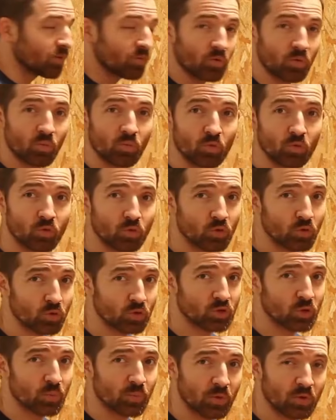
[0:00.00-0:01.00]
Donc mon couteau
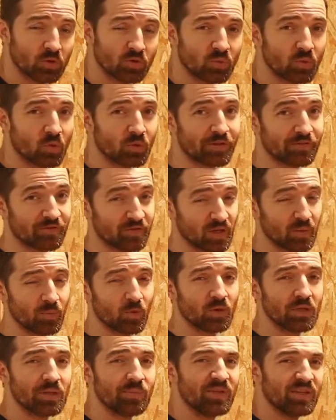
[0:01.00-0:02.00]
se plante, mais on est
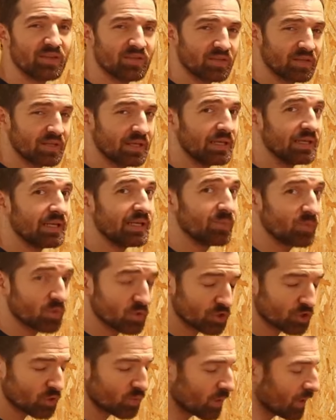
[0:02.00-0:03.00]
vraiment limite et il est
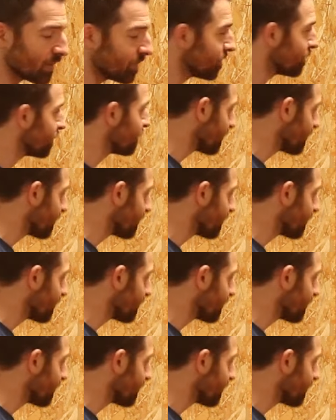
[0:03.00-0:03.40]
manche en bas.